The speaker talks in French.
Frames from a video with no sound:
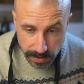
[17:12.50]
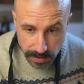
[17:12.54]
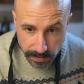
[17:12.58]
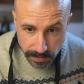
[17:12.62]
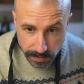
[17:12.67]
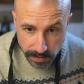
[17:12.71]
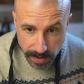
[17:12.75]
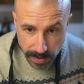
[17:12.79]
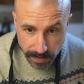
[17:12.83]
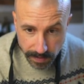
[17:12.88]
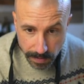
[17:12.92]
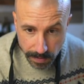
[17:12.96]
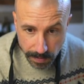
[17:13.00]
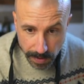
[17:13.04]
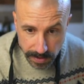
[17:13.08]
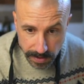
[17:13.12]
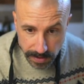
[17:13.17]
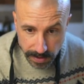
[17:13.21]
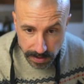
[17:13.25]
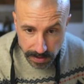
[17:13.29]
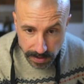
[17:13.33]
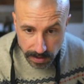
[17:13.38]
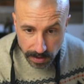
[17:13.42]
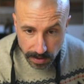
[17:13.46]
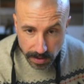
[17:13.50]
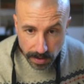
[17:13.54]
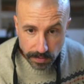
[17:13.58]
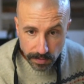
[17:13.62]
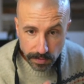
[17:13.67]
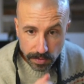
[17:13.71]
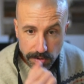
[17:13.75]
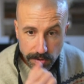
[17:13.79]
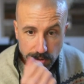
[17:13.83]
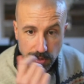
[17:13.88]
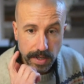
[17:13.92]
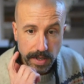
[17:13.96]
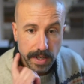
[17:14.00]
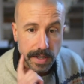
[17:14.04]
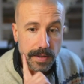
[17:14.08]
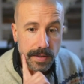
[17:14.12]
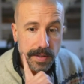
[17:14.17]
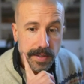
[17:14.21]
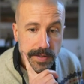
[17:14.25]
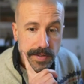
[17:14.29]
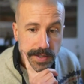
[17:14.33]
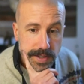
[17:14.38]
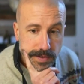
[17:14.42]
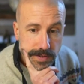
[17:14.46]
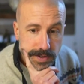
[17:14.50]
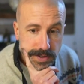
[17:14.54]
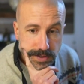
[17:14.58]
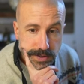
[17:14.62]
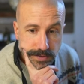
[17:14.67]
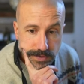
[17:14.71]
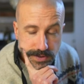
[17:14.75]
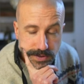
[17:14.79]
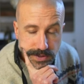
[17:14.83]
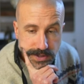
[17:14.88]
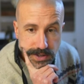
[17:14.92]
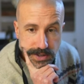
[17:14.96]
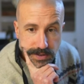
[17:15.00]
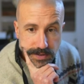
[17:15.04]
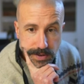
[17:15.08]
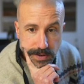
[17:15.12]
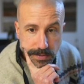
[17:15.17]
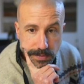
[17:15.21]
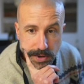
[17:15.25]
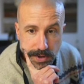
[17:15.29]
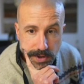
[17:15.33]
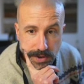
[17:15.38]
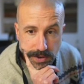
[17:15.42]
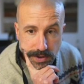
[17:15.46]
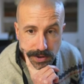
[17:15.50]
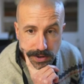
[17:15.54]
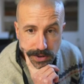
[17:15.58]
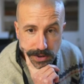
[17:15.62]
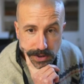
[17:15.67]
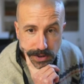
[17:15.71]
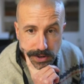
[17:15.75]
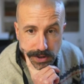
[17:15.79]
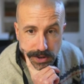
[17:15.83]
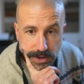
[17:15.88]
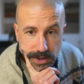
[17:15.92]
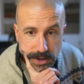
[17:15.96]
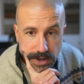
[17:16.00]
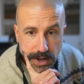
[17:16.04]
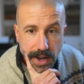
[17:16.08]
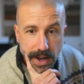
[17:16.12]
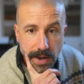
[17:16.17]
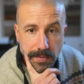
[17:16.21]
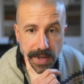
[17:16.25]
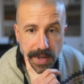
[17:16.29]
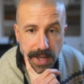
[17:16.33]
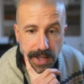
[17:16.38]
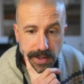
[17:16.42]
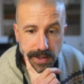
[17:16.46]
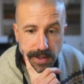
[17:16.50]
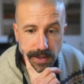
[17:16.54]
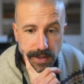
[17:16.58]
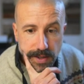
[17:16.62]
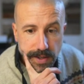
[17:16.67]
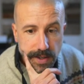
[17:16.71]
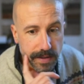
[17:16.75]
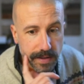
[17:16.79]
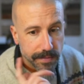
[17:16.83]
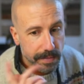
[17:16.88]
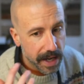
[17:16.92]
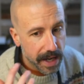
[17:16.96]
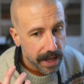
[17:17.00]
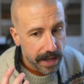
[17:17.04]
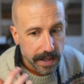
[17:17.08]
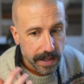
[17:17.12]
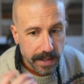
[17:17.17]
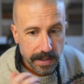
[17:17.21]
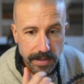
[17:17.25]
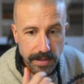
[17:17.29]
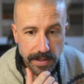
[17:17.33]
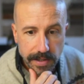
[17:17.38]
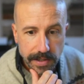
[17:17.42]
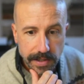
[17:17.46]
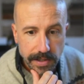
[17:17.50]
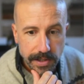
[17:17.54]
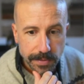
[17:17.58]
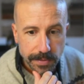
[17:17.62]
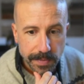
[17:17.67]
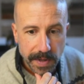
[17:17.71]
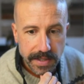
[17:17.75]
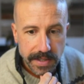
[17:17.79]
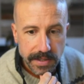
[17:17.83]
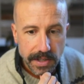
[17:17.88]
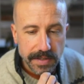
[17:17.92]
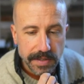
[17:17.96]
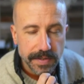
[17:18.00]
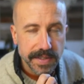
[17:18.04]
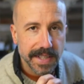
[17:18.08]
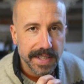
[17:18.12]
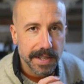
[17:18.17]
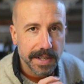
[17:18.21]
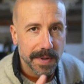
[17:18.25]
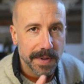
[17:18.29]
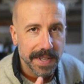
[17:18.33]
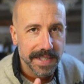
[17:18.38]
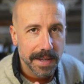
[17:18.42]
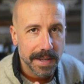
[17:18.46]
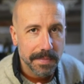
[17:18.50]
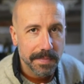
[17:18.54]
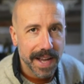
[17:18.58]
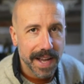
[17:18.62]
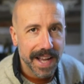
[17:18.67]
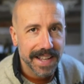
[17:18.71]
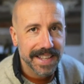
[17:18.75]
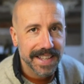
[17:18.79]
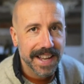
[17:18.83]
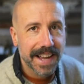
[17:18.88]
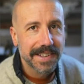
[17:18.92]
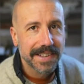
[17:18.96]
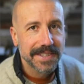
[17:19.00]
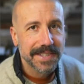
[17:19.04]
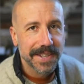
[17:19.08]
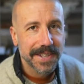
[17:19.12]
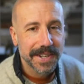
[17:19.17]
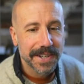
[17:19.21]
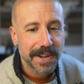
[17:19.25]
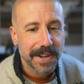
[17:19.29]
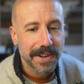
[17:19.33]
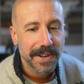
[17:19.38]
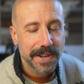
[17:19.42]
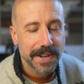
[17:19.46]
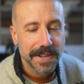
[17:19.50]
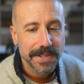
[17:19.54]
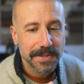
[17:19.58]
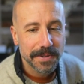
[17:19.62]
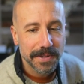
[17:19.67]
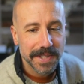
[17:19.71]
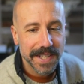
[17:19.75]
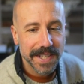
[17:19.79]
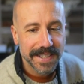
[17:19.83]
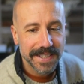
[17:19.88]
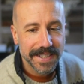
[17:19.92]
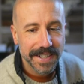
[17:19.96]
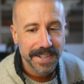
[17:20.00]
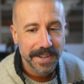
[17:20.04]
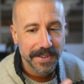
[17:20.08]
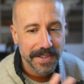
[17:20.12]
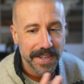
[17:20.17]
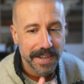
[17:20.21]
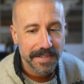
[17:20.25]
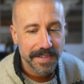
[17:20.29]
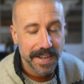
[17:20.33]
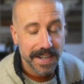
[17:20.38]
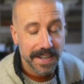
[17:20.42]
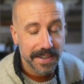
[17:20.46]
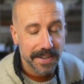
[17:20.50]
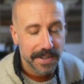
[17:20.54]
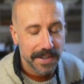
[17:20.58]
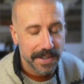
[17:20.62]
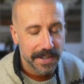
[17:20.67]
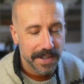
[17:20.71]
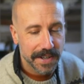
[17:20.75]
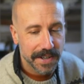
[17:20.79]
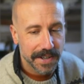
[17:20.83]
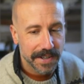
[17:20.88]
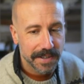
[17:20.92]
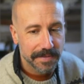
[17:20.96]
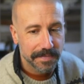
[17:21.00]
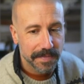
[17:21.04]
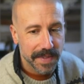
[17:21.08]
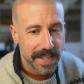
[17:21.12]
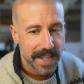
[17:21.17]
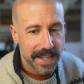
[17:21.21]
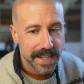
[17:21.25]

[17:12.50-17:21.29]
Si vous ne l'avez pas en 5 secondes, ça veut dire que vous ne savez pas. Ah merde, euh, ben, euh, je pense que ça, je pense ça prend secondes, 60 secondes avant que le,